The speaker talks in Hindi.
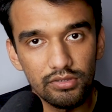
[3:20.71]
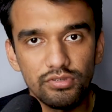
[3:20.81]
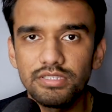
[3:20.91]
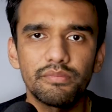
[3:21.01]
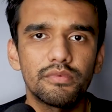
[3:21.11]

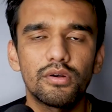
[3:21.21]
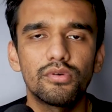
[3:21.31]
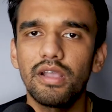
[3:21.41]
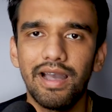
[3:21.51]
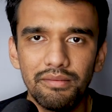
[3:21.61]
तो ये सब
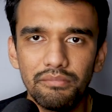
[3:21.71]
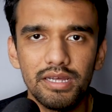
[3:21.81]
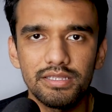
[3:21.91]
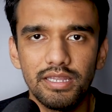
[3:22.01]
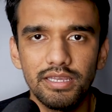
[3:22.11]
कोई आम
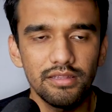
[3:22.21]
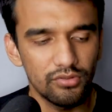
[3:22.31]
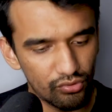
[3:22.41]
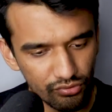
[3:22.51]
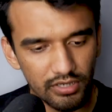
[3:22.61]
बात नहीं है
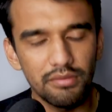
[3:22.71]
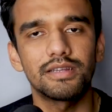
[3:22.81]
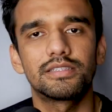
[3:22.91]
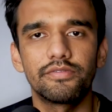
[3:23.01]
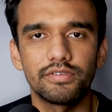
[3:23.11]
दुख की
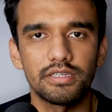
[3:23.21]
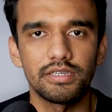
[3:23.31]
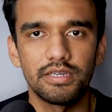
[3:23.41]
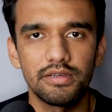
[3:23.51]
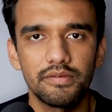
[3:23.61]
बात सिर्फ
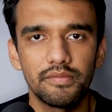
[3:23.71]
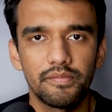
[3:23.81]
इतनी है